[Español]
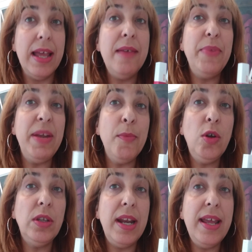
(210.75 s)
En
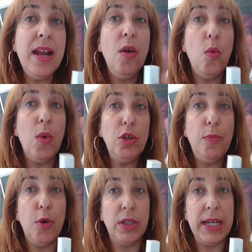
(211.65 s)
Primor tenían 4
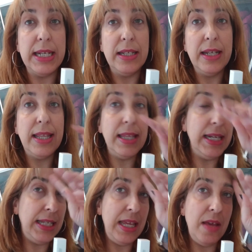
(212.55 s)
x 3, es
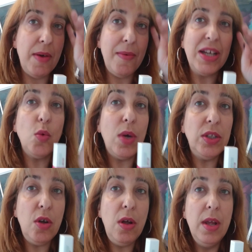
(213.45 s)
decir, si llevabas
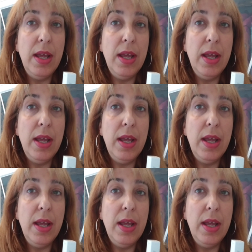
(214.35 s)
4,